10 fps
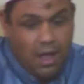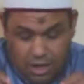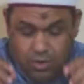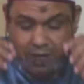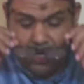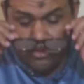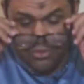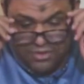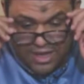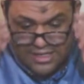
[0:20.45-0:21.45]
الورقة
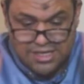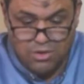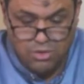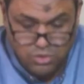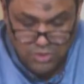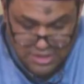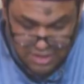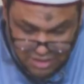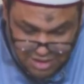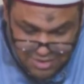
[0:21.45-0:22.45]
الثالثة أو العنوان
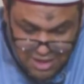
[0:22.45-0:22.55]
الرابع